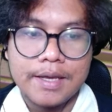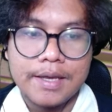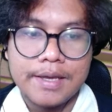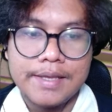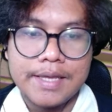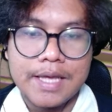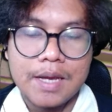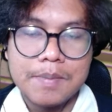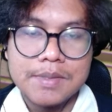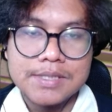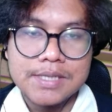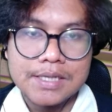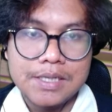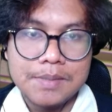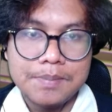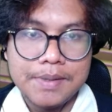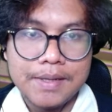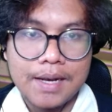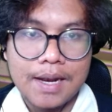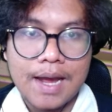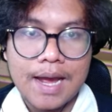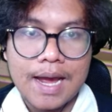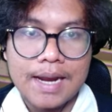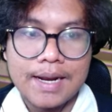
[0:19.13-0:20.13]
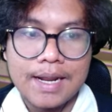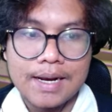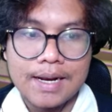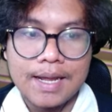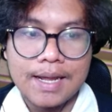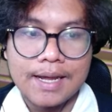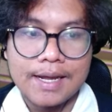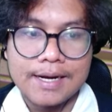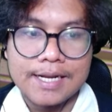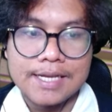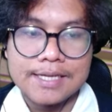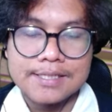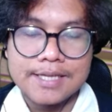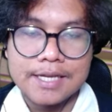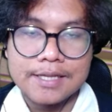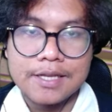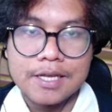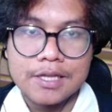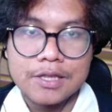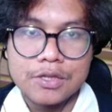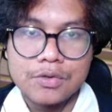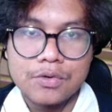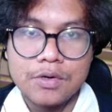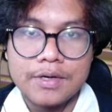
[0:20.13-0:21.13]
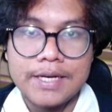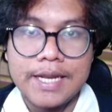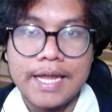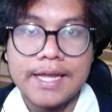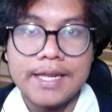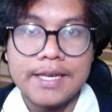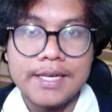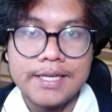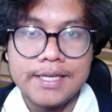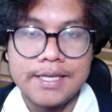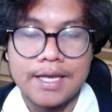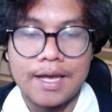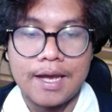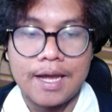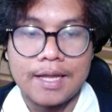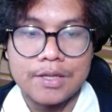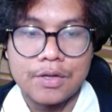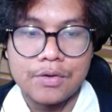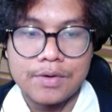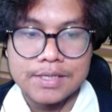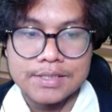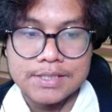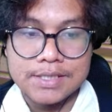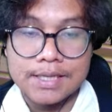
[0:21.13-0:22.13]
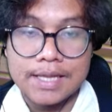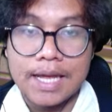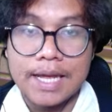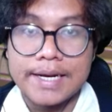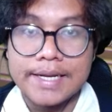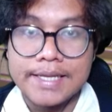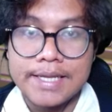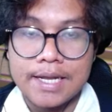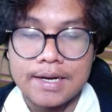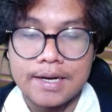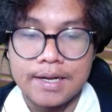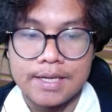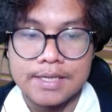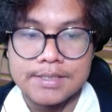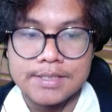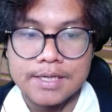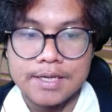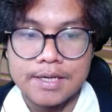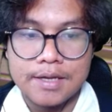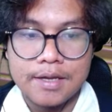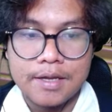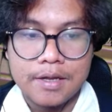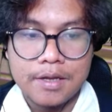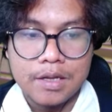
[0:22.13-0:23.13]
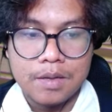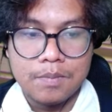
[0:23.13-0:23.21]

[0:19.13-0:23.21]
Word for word: yang bisa dibilang adalah risetnya tuh daily ya atau riset harian guys ya.